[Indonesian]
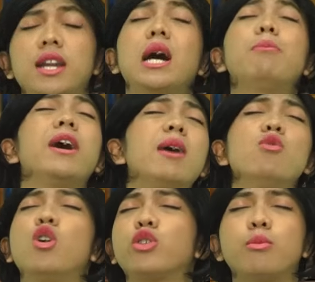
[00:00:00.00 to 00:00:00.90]
kenapa kamu
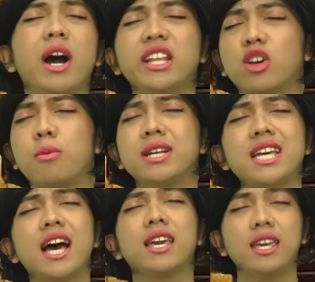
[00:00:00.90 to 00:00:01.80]
ngotot banget ke rumah
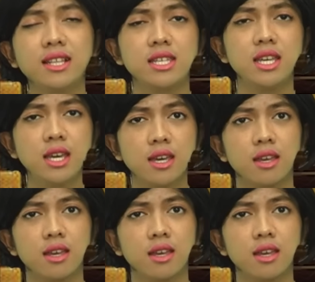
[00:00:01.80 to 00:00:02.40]
sakit sih